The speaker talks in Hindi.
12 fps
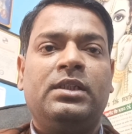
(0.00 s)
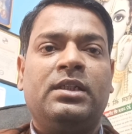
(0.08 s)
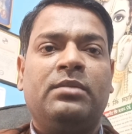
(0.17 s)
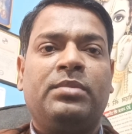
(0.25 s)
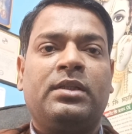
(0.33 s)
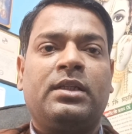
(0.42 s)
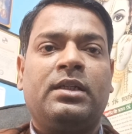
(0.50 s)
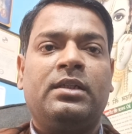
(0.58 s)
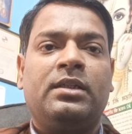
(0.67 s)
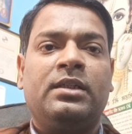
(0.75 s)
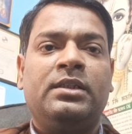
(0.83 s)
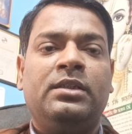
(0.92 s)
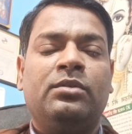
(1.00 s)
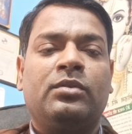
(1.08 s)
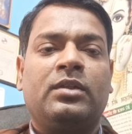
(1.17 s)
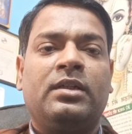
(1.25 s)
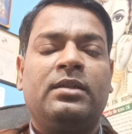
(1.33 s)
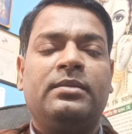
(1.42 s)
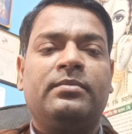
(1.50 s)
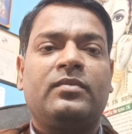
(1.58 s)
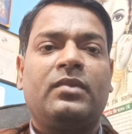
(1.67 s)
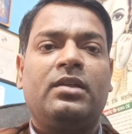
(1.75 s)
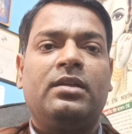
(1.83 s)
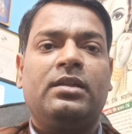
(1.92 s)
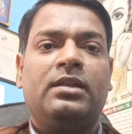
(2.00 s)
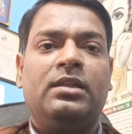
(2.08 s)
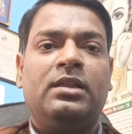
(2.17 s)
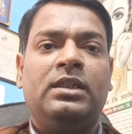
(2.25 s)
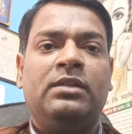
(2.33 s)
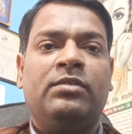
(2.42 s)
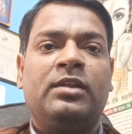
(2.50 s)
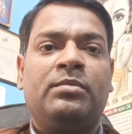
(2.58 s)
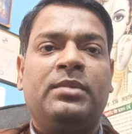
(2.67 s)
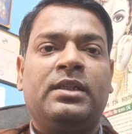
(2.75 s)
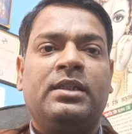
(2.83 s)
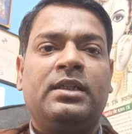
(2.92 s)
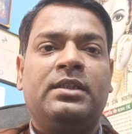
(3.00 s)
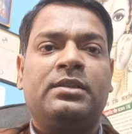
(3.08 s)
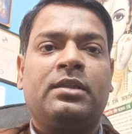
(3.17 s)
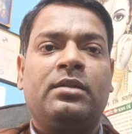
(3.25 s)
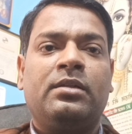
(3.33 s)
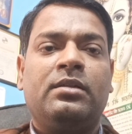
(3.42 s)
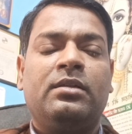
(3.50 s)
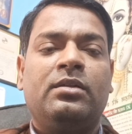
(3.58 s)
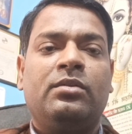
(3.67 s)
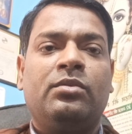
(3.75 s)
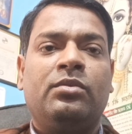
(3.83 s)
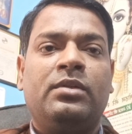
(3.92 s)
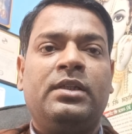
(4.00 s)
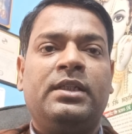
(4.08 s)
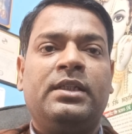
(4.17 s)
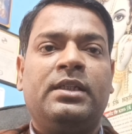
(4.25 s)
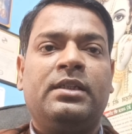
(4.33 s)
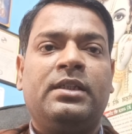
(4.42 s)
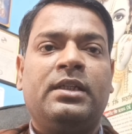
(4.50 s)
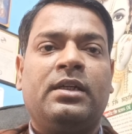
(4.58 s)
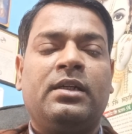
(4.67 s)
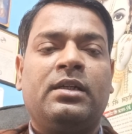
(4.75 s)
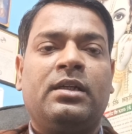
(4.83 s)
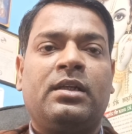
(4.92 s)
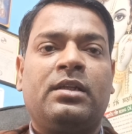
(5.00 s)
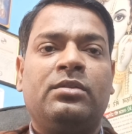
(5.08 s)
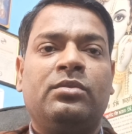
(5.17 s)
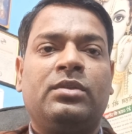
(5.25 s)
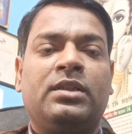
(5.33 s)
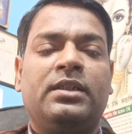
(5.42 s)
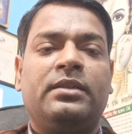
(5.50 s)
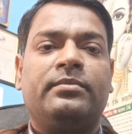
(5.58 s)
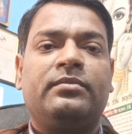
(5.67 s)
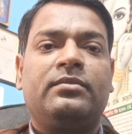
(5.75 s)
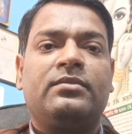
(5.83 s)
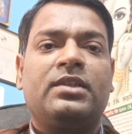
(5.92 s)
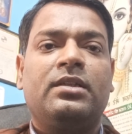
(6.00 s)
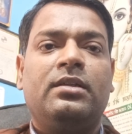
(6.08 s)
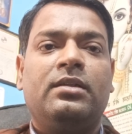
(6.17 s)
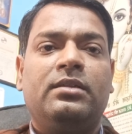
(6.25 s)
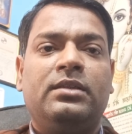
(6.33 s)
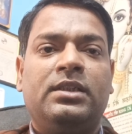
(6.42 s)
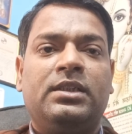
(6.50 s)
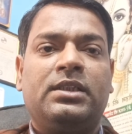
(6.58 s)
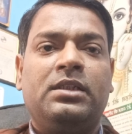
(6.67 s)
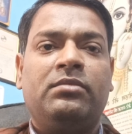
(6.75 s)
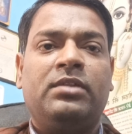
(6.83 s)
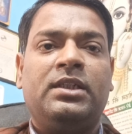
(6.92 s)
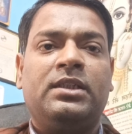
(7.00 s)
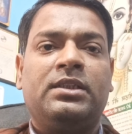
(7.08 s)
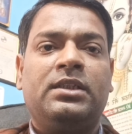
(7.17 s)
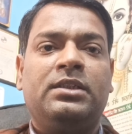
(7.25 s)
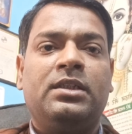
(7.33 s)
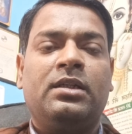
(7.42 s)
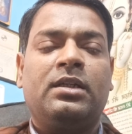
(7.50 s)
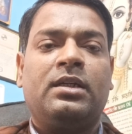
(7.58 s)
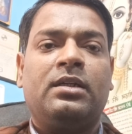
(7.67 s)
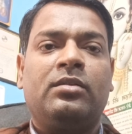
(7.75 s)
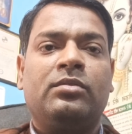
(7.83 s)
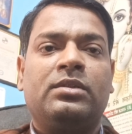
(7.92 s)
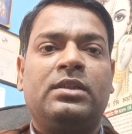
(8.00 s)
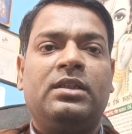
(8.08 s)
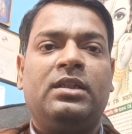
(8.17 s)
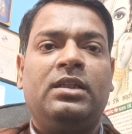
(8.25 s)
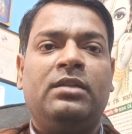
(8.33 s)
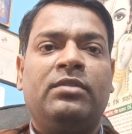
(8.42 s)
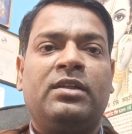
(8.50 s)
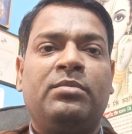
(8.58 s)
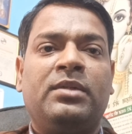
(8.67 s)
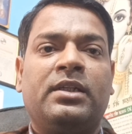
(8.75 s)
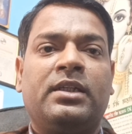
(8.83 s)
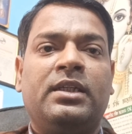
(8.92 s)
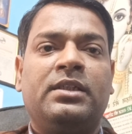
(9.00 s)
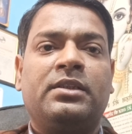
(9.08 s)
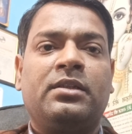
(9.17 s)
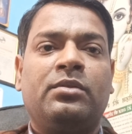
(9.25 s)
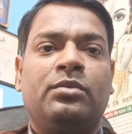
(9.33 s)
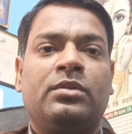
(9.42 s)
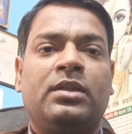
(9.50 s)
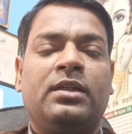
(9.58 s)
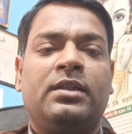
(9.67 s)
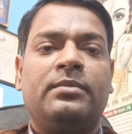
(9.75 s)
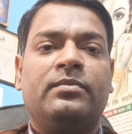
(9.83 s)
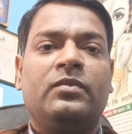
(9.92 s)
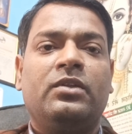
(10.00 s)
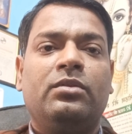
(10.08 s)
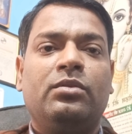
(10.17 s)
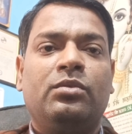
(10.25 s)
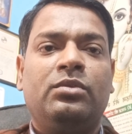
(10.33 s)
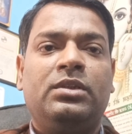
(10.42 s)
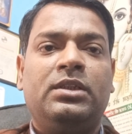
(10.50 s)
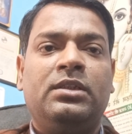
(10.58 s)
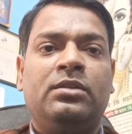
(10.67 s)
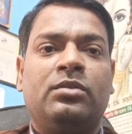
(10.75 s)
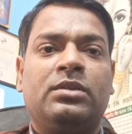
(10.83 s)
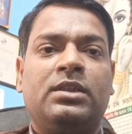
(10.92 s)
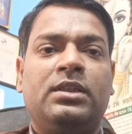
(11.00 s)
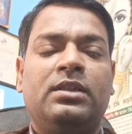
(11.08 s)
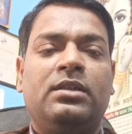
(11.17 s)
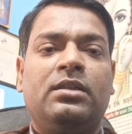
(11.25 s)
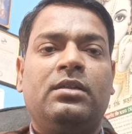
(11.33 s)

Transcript: यह पता नहीं होता है कि लीवर में कैंसर होने के क्या कारण होते हैं जिसकी वजह से जिन कारणों से लीवर में कैंसर होता है उन चीज़ों से